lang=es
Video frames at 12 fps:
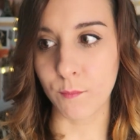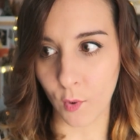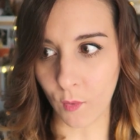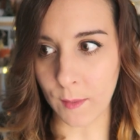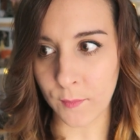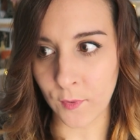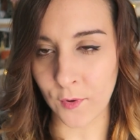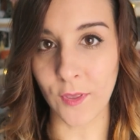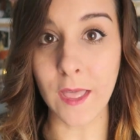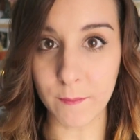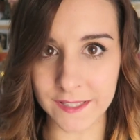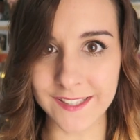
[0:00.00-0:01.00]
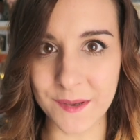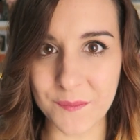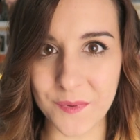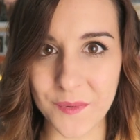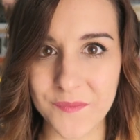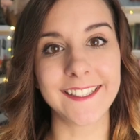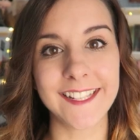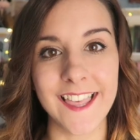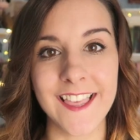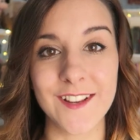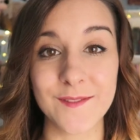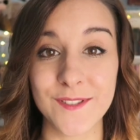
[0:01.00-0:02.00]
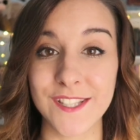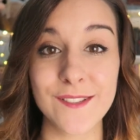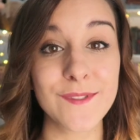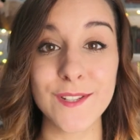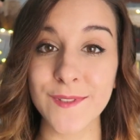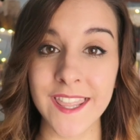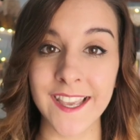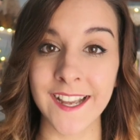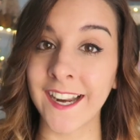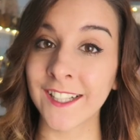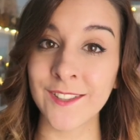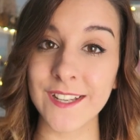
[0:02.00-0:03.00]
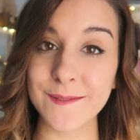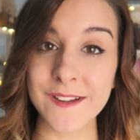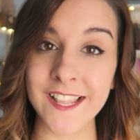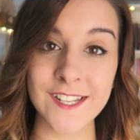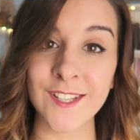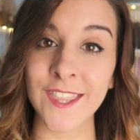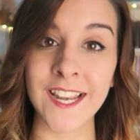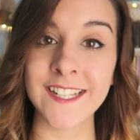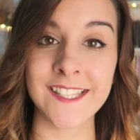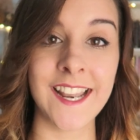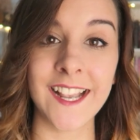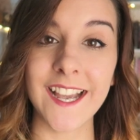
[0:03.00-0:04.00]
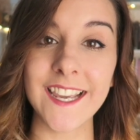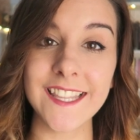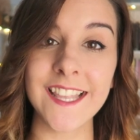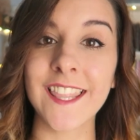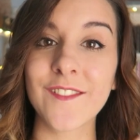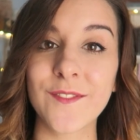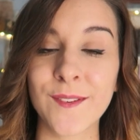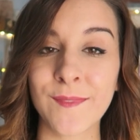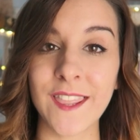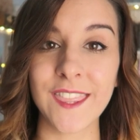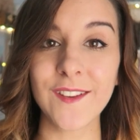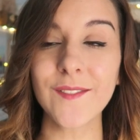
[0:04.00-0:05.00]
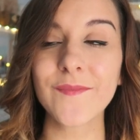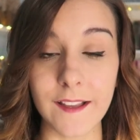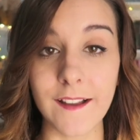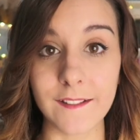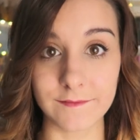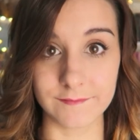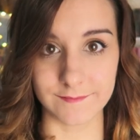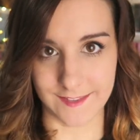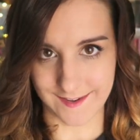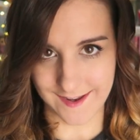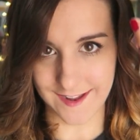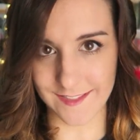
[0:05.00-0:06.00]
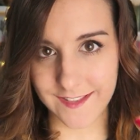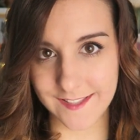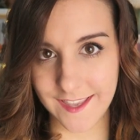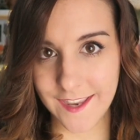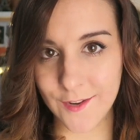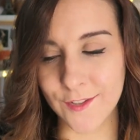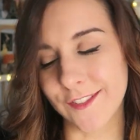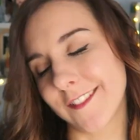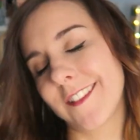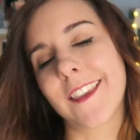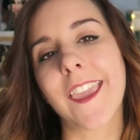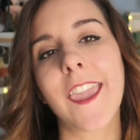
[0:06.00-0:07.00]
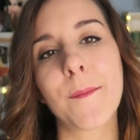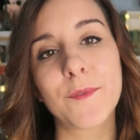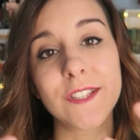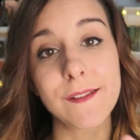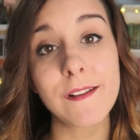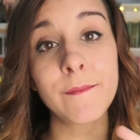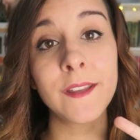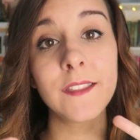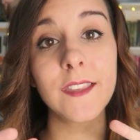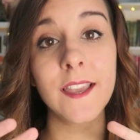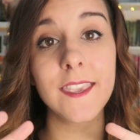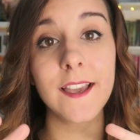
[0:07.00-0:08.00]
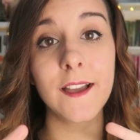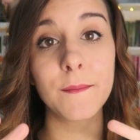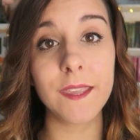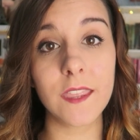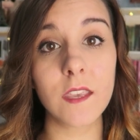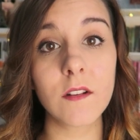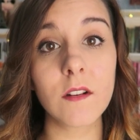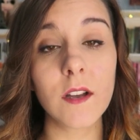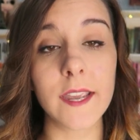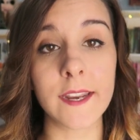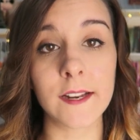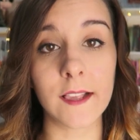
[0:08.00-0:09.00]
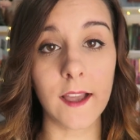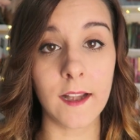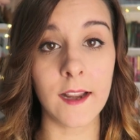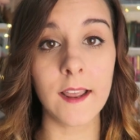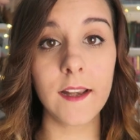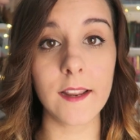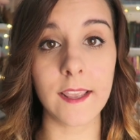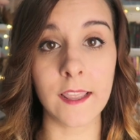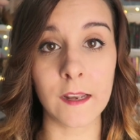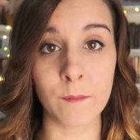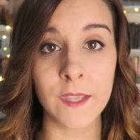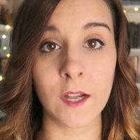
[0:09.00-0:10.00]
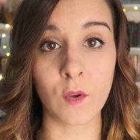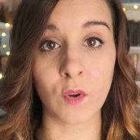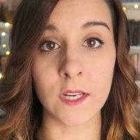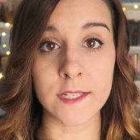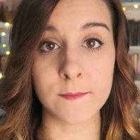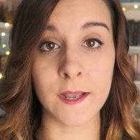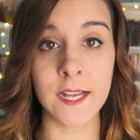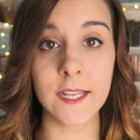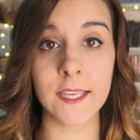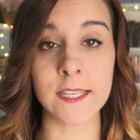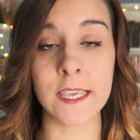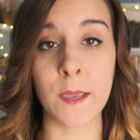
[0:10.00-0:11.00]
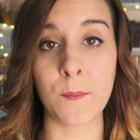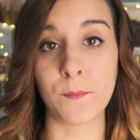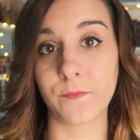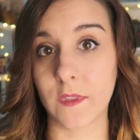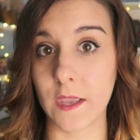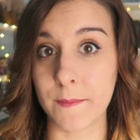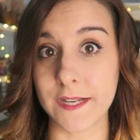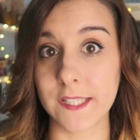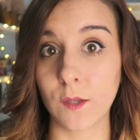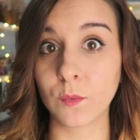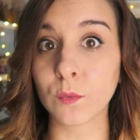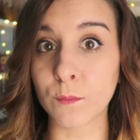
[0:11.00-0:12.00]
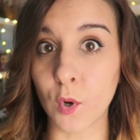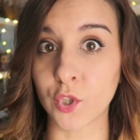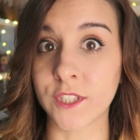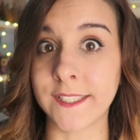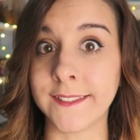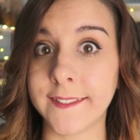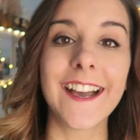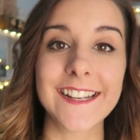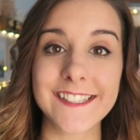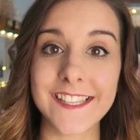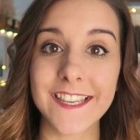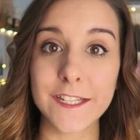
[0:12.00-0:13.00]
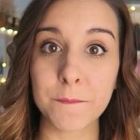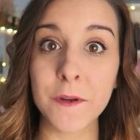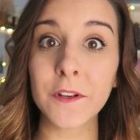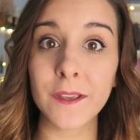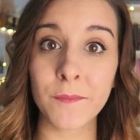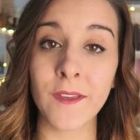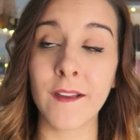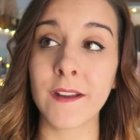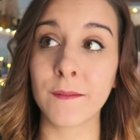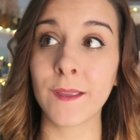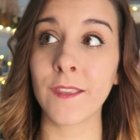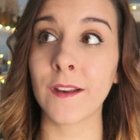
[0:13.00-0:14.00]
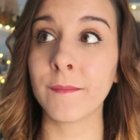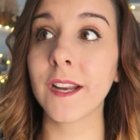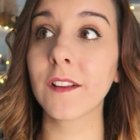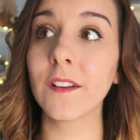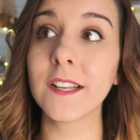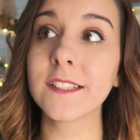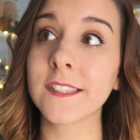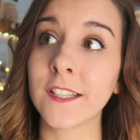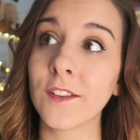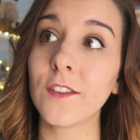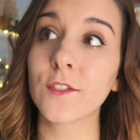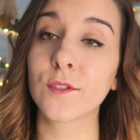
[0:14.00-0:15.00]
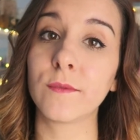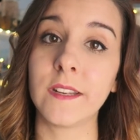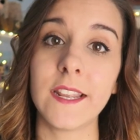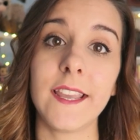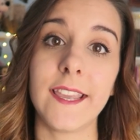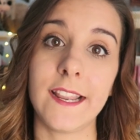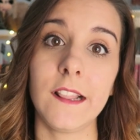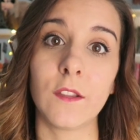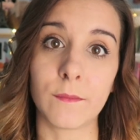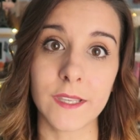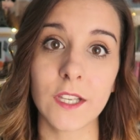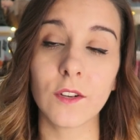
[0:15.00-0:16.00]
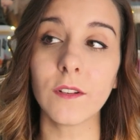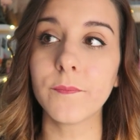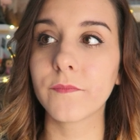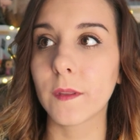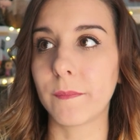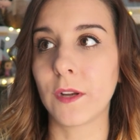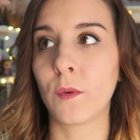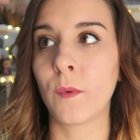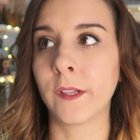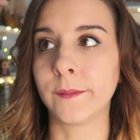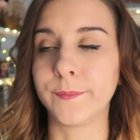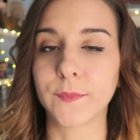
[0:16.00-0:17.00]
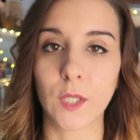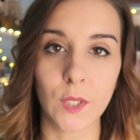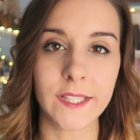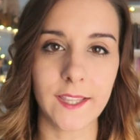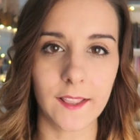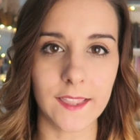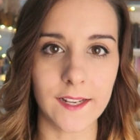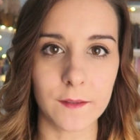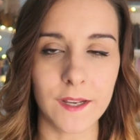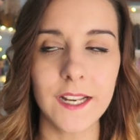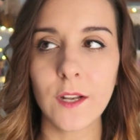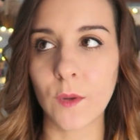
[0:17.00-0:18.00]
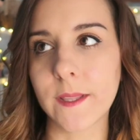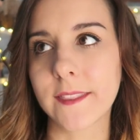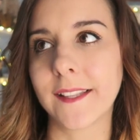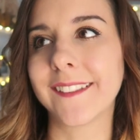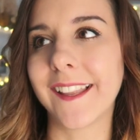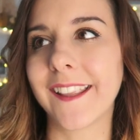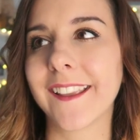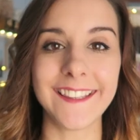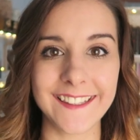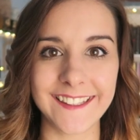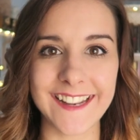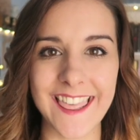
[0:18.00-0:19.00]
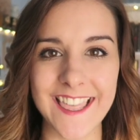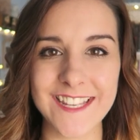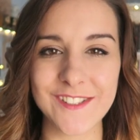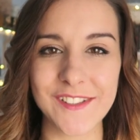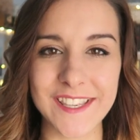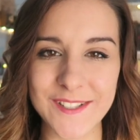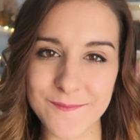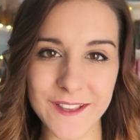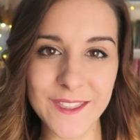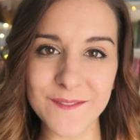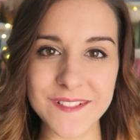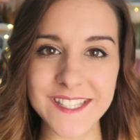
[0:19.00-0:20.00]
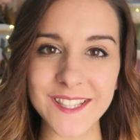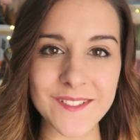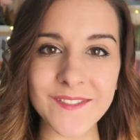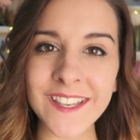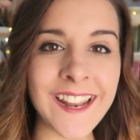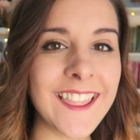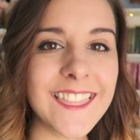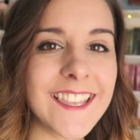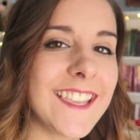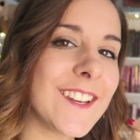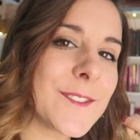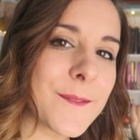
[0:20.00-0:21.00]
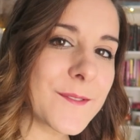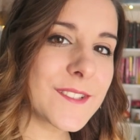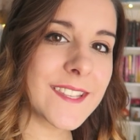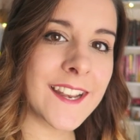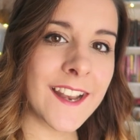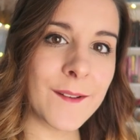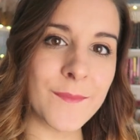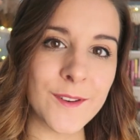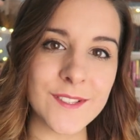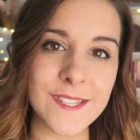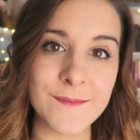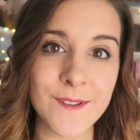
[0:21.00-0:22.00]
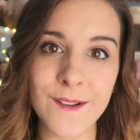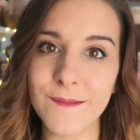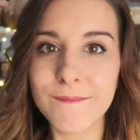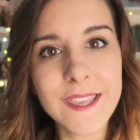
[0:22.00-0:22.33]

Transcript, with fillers: Poco a poco, dadme tiempo. Y nada, como siempre os voy a dejar todas mis redes sociales en la cajita de información. Ah, antes de iros, que posiblemente haya vídeo en el canal el miércoles, ¿vale? Que va a ser un unboxing. Así que espero que pueda haber vídeo el miércoles, si no lo subiré el domingo, pero bueno, lo intentaré, ¿vale? Lo intentaré. Y nada, esto que os mando un besito muy grande y nos vemos en el próximo